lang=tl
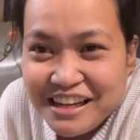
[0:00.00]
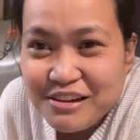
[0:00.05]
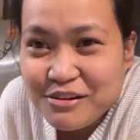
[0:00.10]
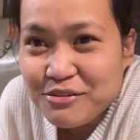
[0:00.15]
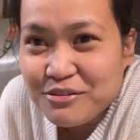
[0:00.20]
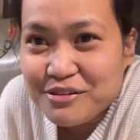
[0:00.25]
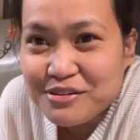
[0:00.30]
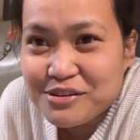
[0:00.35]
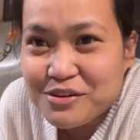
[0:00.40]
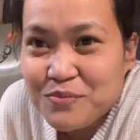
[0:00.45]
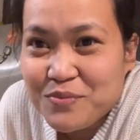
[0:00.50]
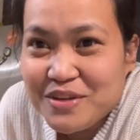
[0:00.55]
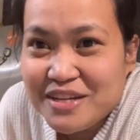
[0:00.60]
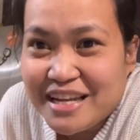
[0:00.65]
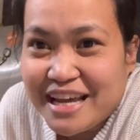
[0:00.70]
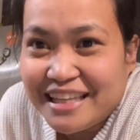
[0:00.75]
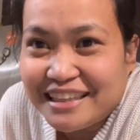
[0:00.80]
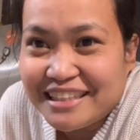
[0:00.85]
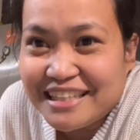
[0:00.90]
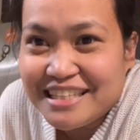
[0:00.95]
lulusubin
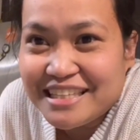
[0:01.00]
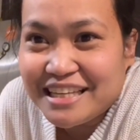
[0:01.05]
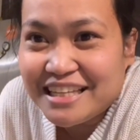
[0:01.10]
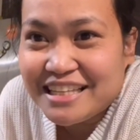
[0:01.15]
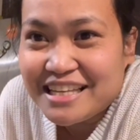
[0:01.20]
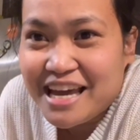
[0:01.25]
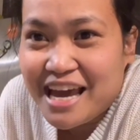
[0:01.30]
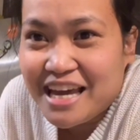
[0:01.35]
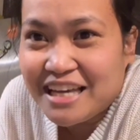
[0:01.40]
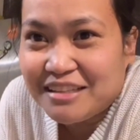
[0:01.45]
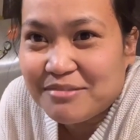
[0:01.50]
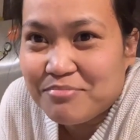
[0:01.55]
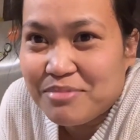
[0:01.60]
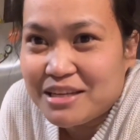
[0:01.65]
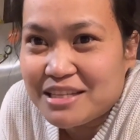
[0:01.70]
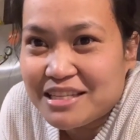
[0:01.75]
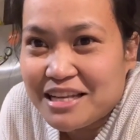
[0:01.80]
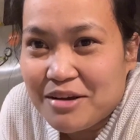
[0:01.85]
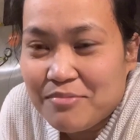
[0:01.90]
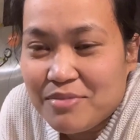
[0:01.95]
natin yan kahit
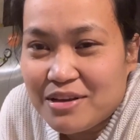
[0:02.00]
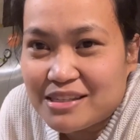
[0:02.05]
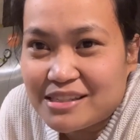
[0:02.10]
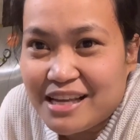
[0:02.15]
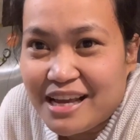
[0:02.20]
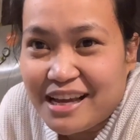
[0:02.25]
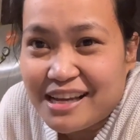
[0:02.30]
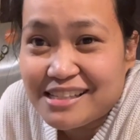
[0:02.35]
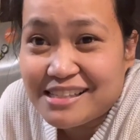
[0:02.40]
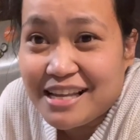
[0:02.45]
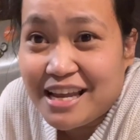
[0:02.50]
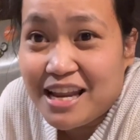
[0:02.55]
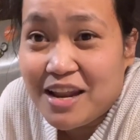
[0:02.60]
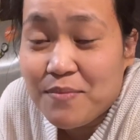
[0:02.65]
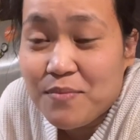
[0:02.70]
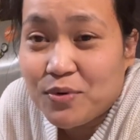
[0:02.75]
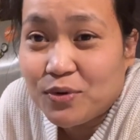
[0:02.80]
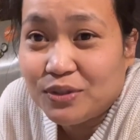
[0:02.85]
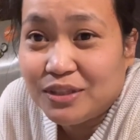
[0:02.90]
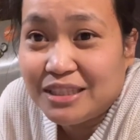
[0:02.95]
basa-basa kasi
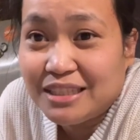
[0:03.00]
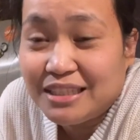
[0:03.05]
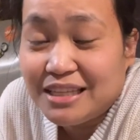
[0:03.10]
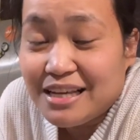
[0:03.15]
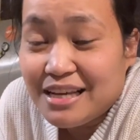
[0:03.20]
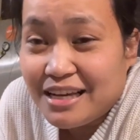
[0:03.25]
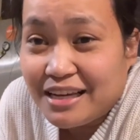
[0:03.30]
alam ko